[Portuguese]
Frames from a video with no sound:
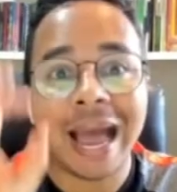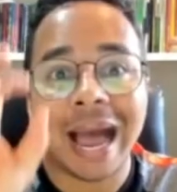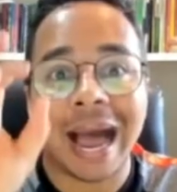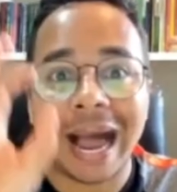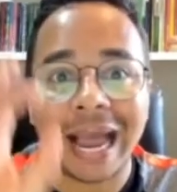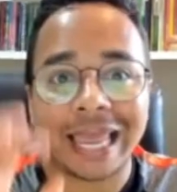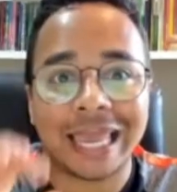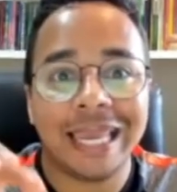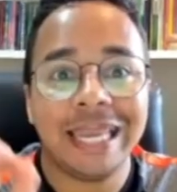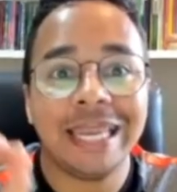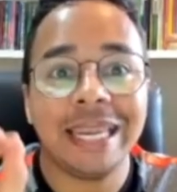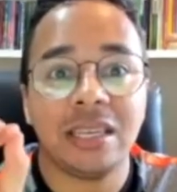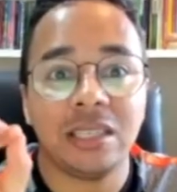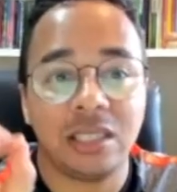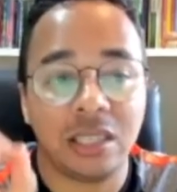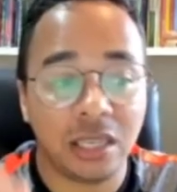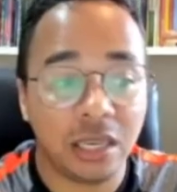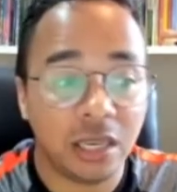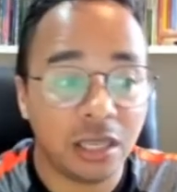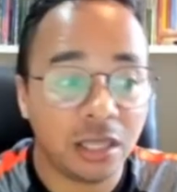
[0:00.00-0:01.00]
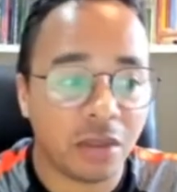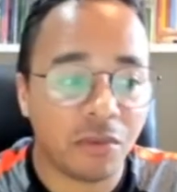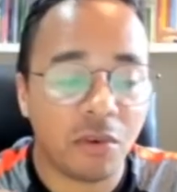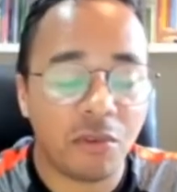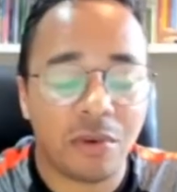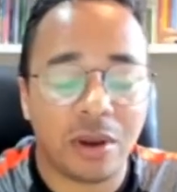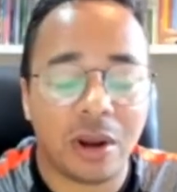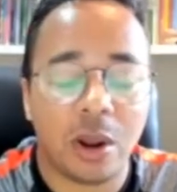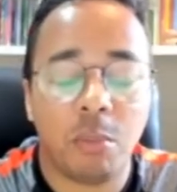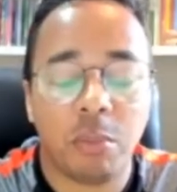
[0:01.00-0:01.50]
Aqui nesse item eu vou
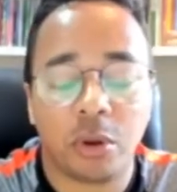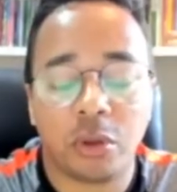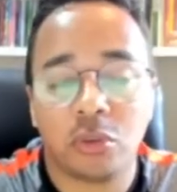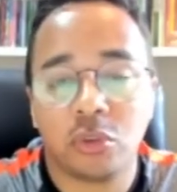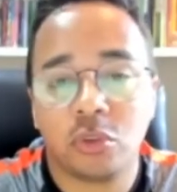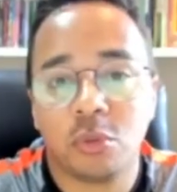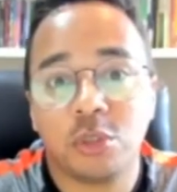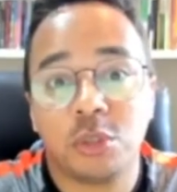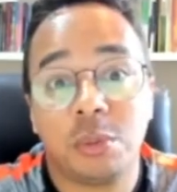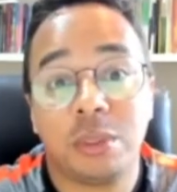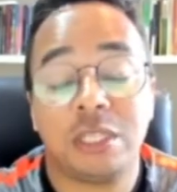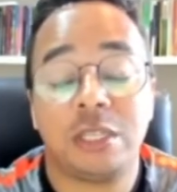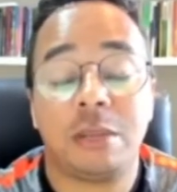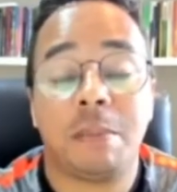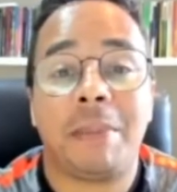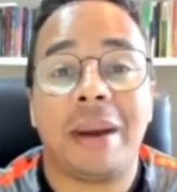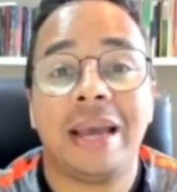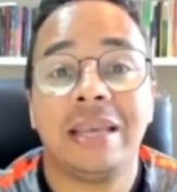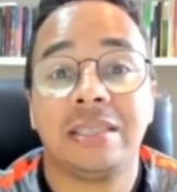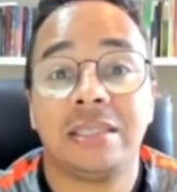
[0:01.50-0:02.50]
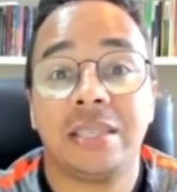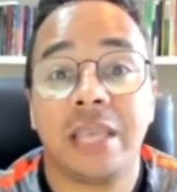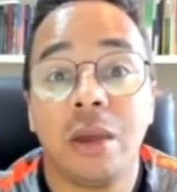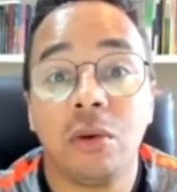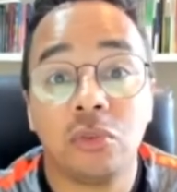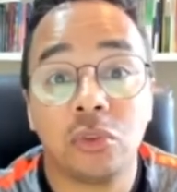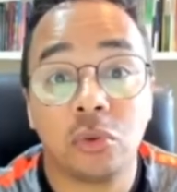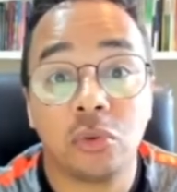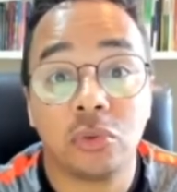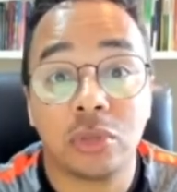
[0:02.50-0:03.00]
falar um pouquinho sobre os principais
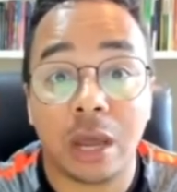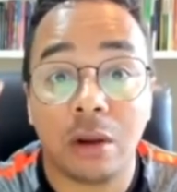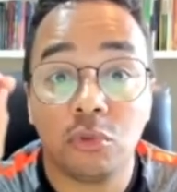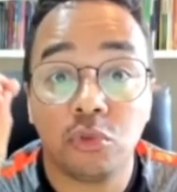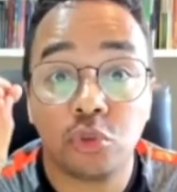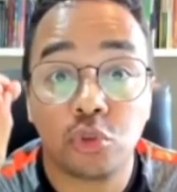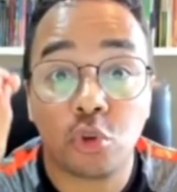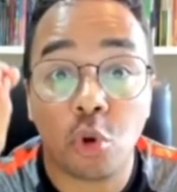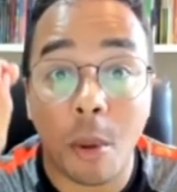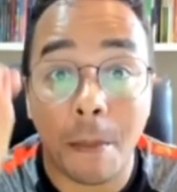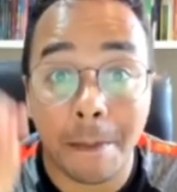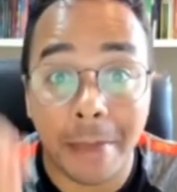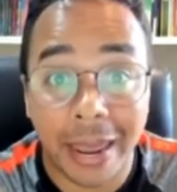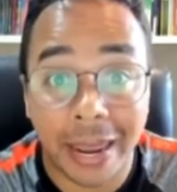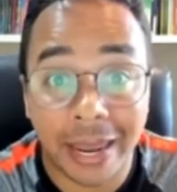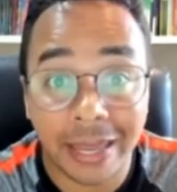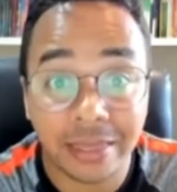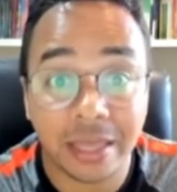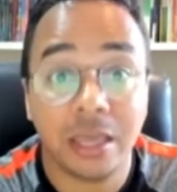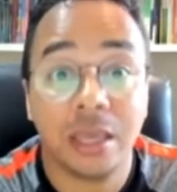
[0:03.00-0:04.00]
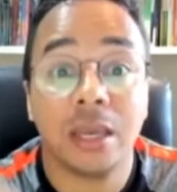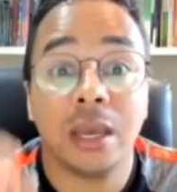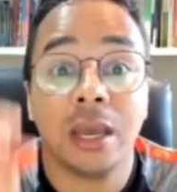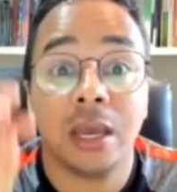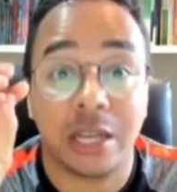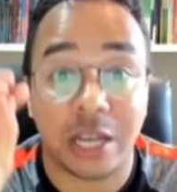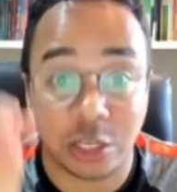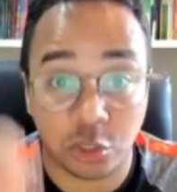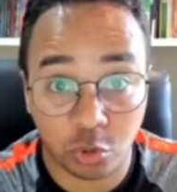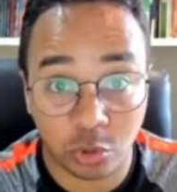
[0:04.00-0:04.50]
erros que os alunos cometem
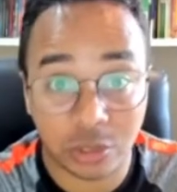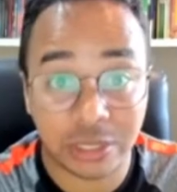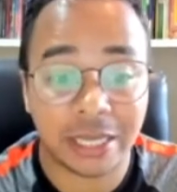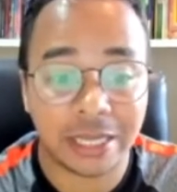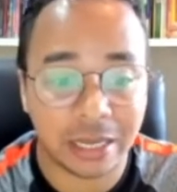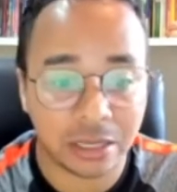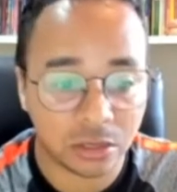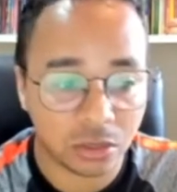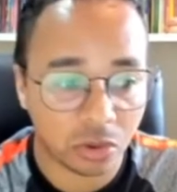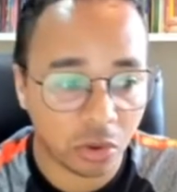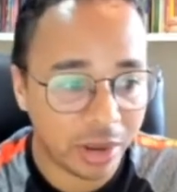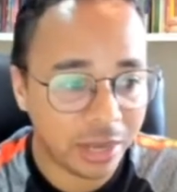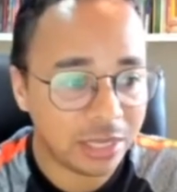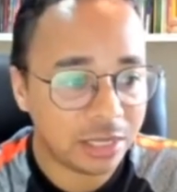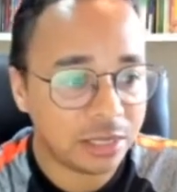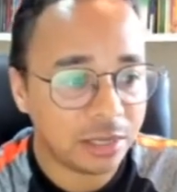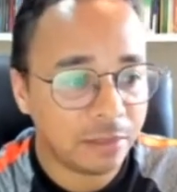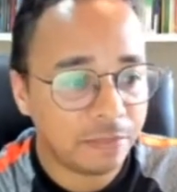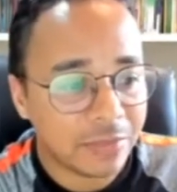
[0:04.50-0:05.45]
nas suas redações.